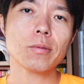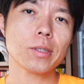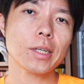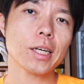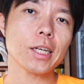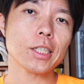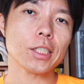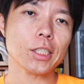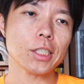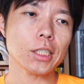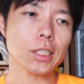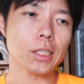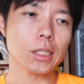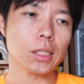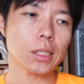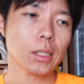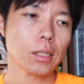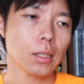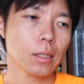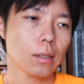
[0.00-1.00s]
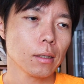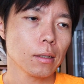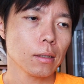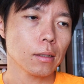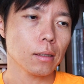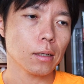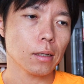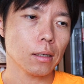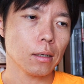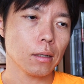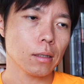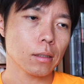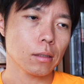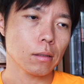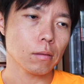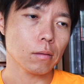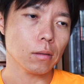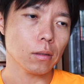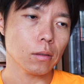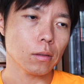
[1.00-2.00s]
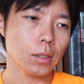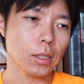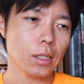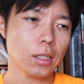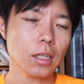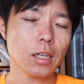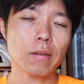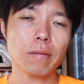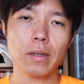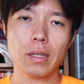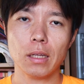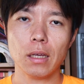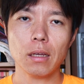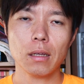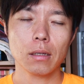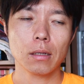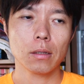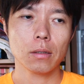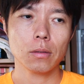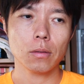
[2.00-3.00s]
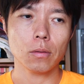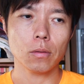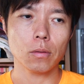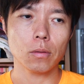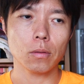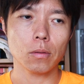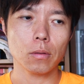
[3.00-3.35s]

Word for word: もないしであはそのできればねその、